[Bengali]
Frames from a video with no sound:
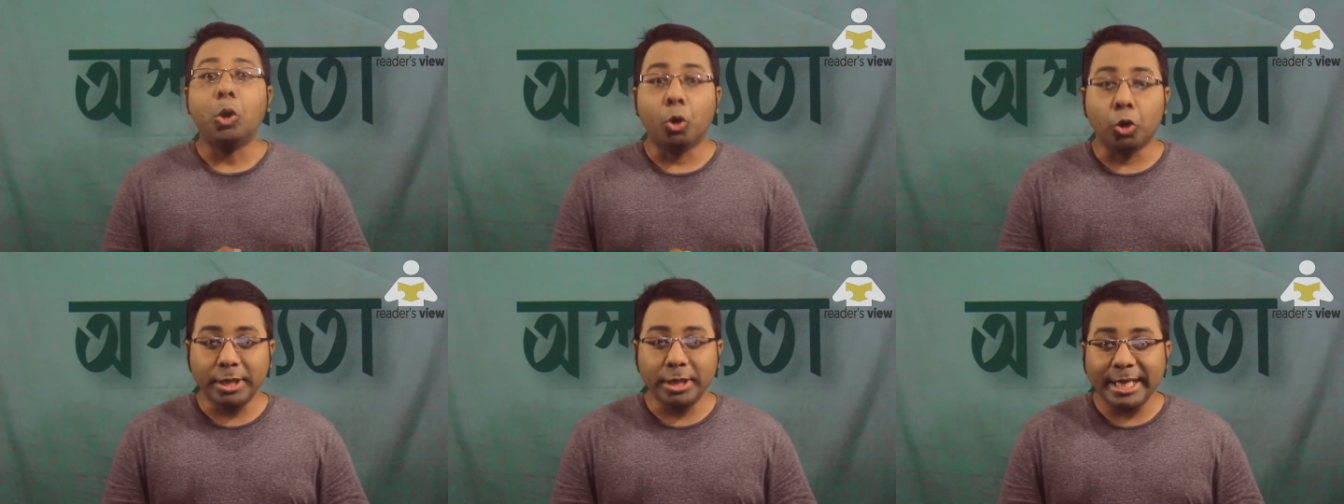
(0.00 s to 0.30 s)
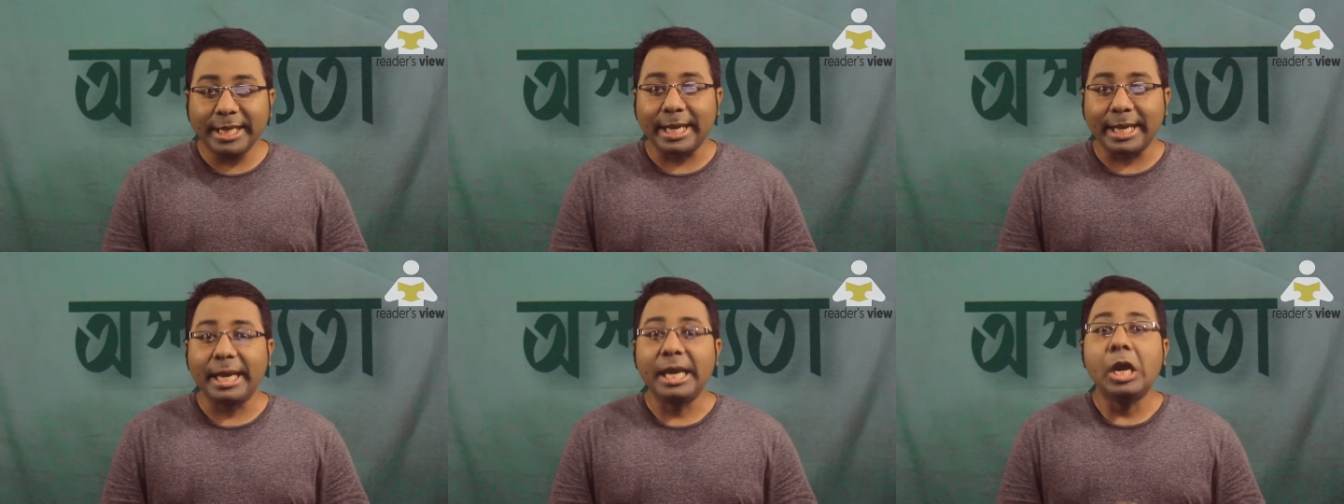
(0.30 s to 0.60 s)

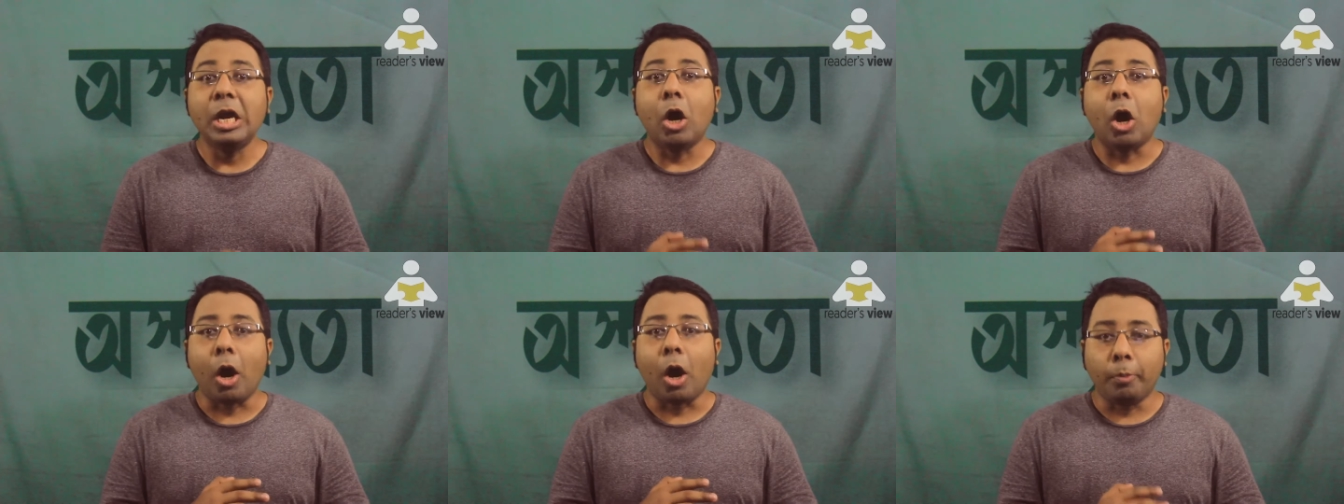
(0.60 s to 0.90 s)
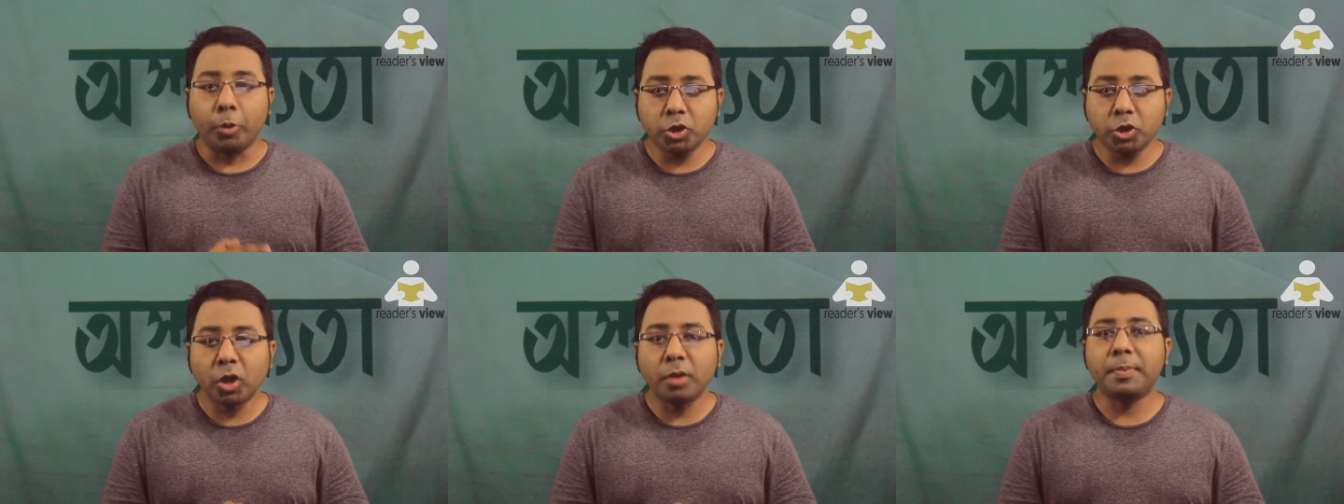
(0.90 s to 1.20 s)
ওদিকে
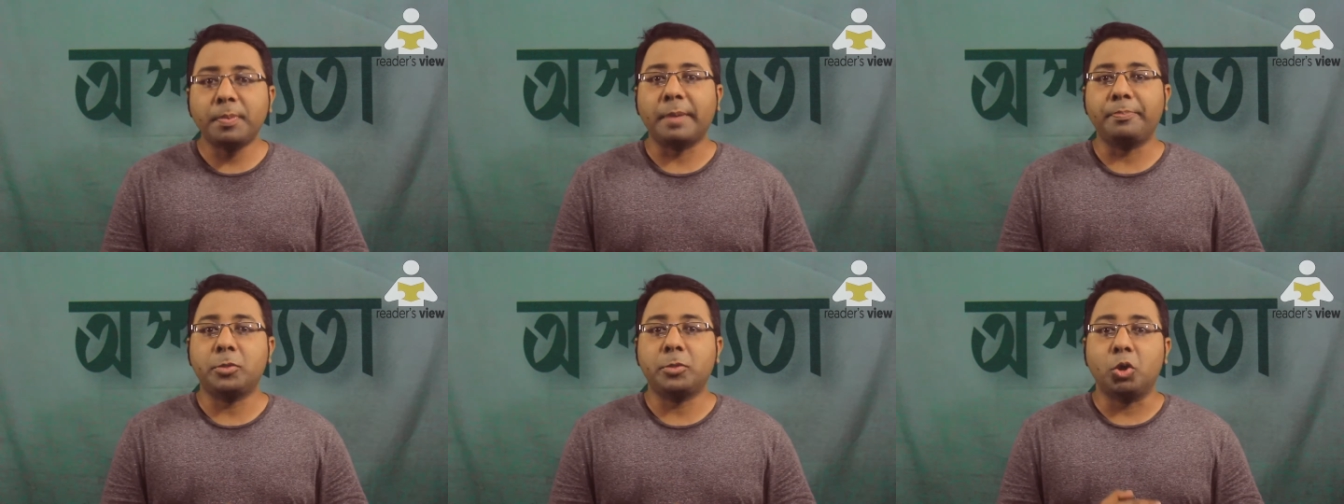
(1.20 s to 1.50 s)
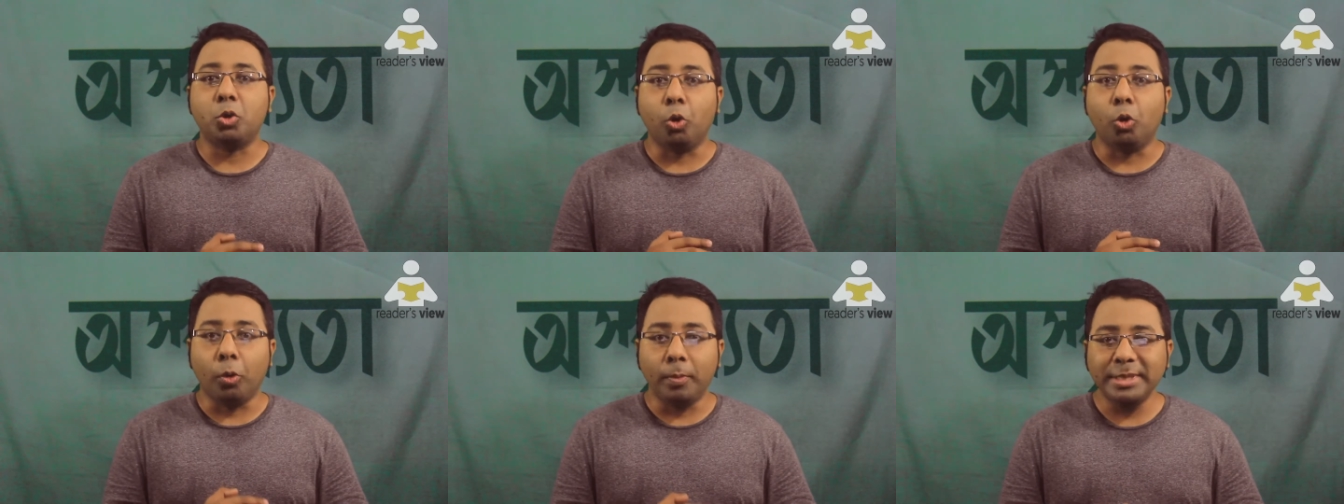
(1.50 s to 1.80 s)
অবসরপ্রাপ্ত
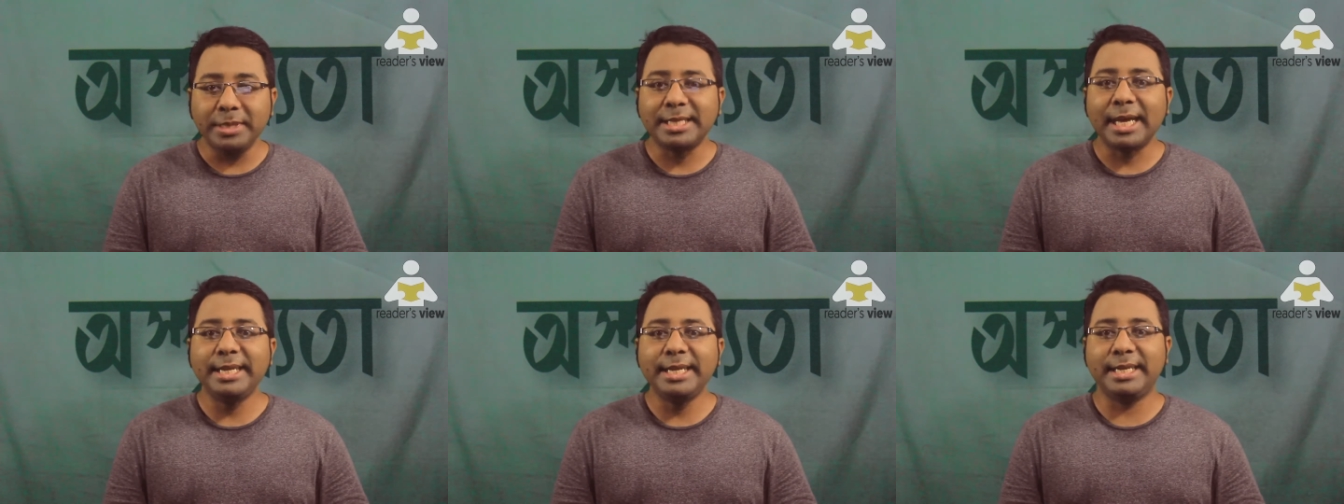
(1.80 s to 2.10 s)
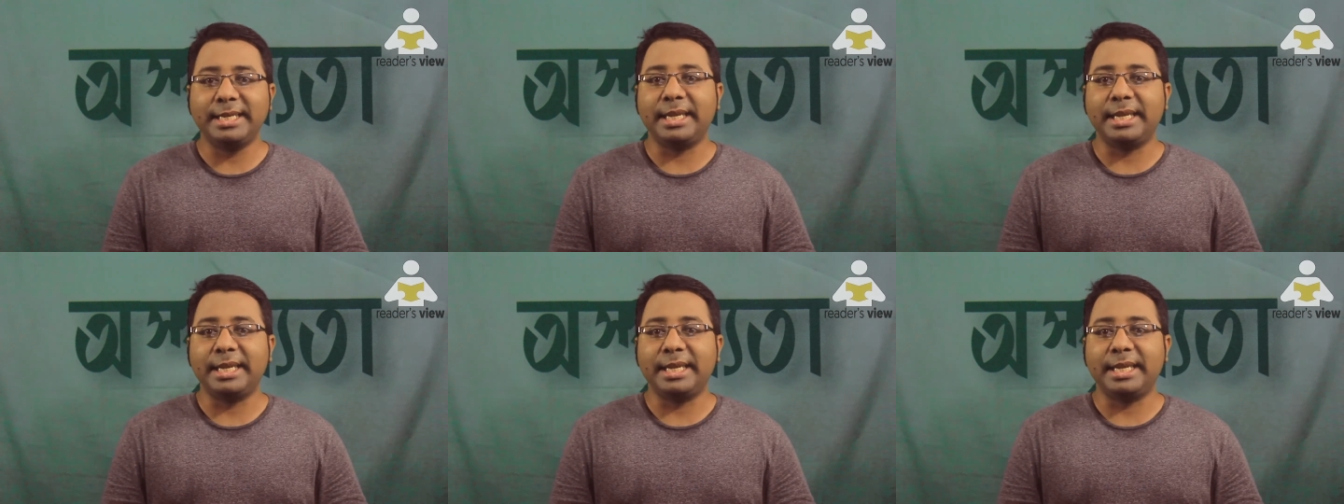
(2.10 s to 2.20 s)
হোমিসাইড